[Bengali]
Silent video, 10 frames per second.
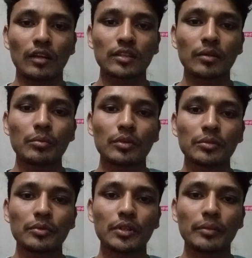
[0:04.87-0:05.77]
আজকে আমি মূলত
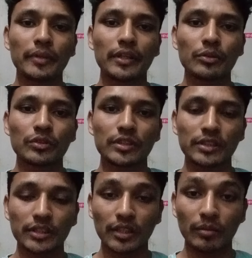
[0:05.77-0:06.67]
ভিডিওটা মেক
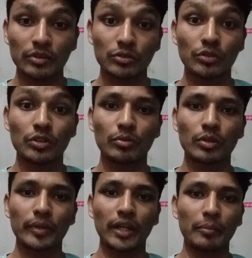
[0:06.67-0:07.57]
করতেছি আমার শ্রদ্ধেয়
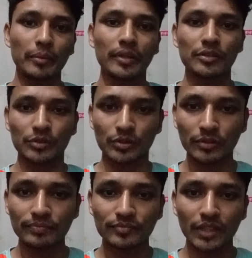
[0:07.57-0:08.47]
বড় ভাই রাবি ভাইয়ের জন্য
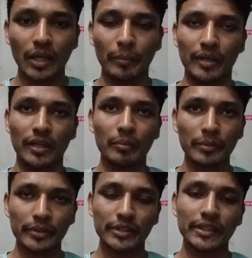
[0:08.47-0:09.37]
মানে
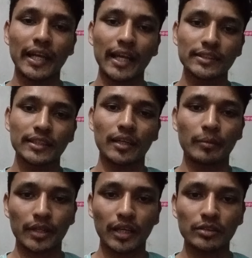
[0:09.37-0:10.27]
রাবি ভাইয়ের সাথে কাজের
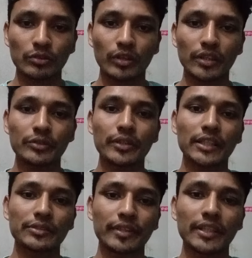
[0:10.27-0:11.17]
আমার কাজ করার কিছু
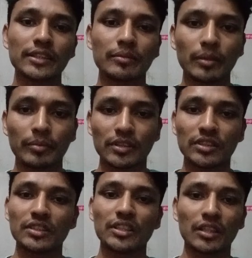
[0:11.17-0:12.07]
এক্সপিরিয়েন্স আমি আপনাদের
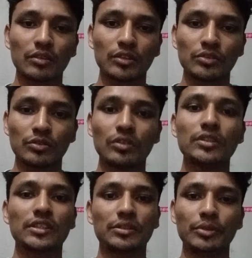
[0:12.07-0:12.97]
সাথে শেয়ার করার জন্য
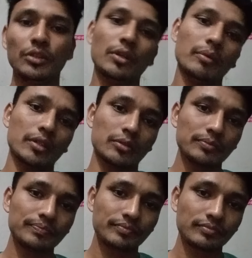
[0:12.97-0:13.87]
জাস্ট ভিডিওটা বানানো